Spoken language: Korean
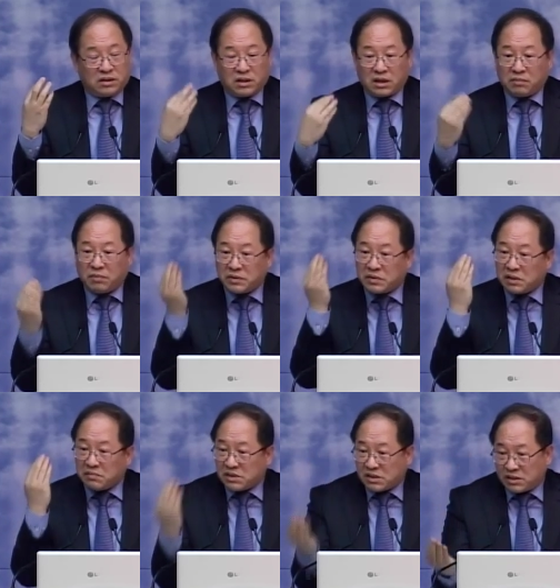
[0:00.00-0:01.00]
그러니까 벌써
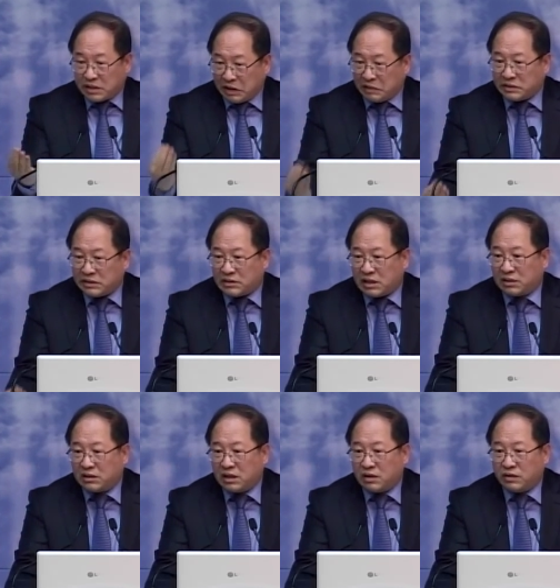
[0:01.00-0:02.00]
임신이 되어진
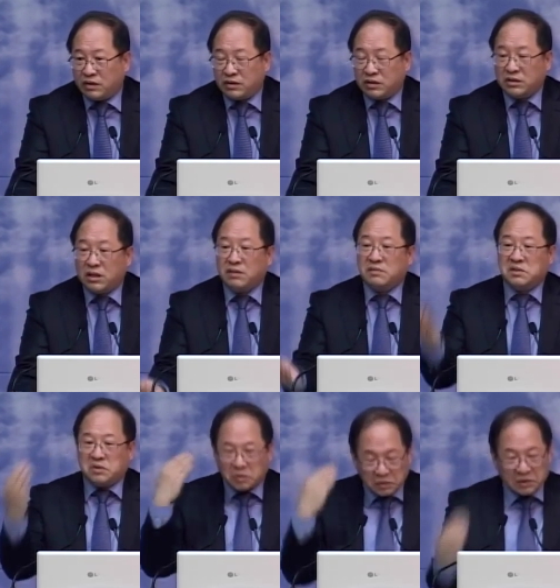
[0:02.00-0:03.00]
상태인 거예요. 그런데
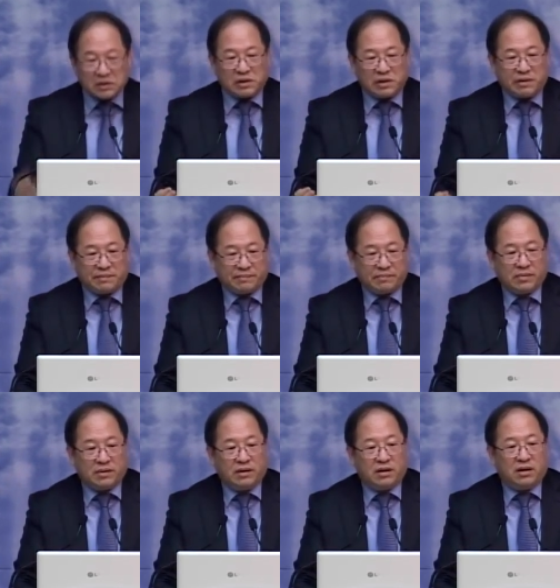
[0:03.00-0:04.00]
임신 초기죠.
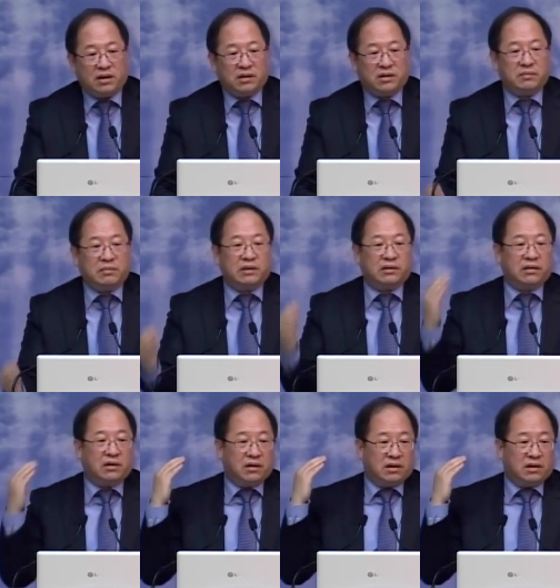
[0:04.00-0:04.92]
그러면